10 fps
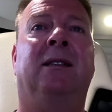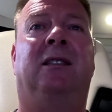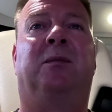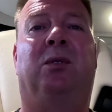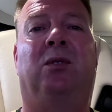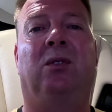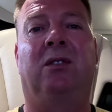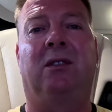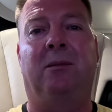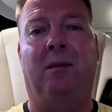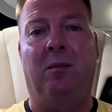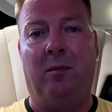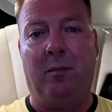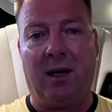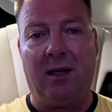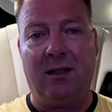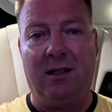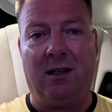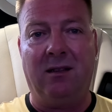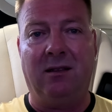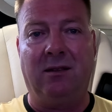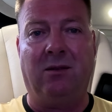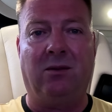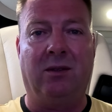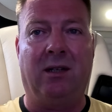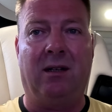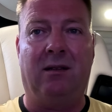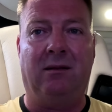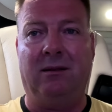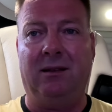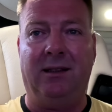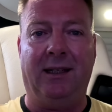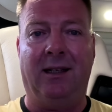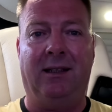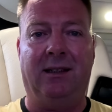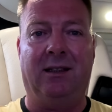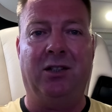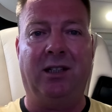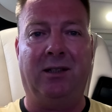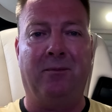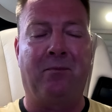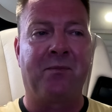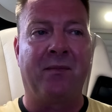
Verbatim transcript: das Produkt behalten kann oder ähnliche Geschichten.